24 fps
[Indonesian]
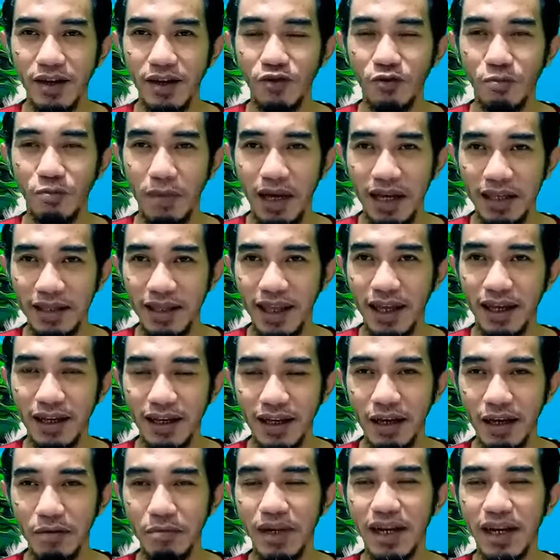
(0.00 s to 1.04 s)
rumah
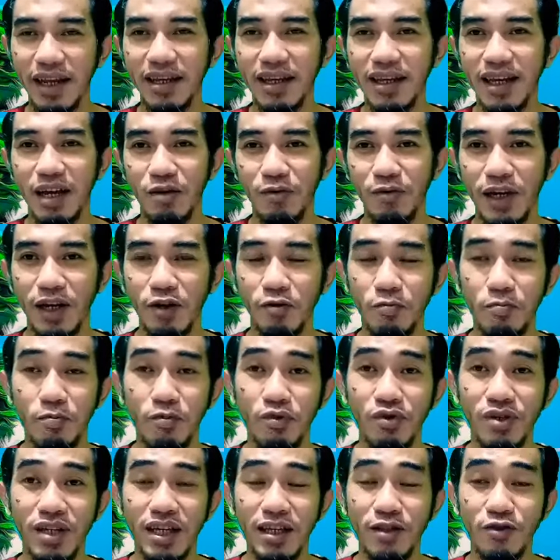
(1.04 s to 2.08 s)
tangga mereka,
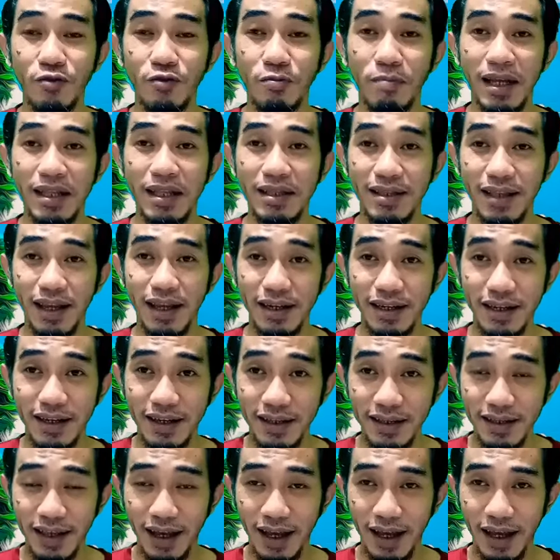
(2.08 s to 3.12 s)
walaupun itu mantan
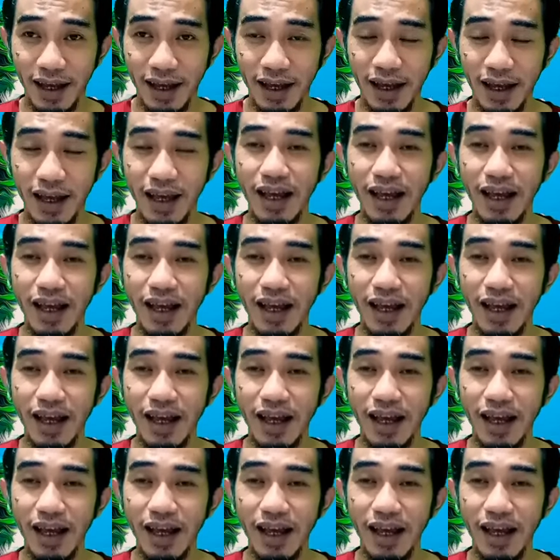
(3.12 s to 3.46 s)
kita,